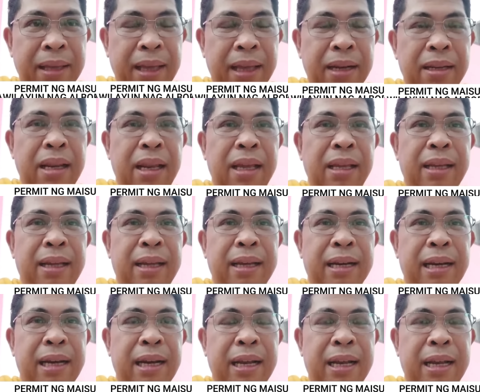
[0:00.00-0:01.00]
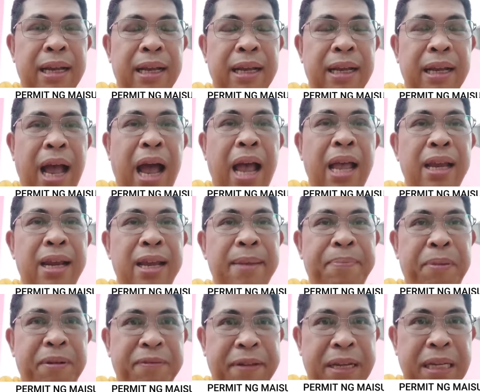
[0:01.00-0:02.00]
And they are uh, highly
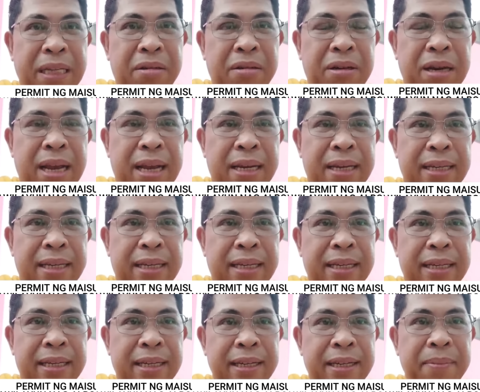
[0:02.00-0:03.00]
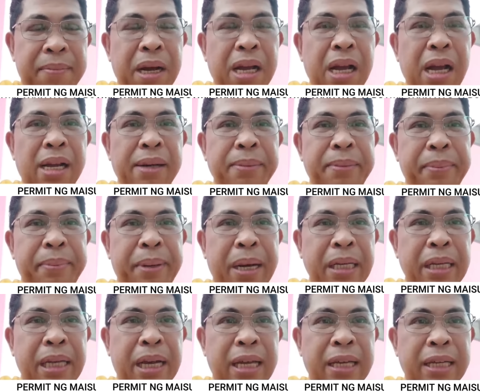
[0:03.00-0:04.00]
professionals, mga
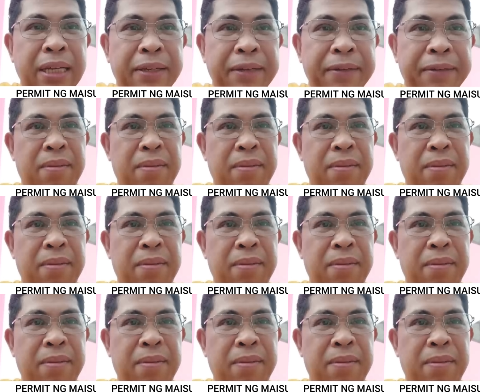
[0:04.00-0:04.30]
kababayan.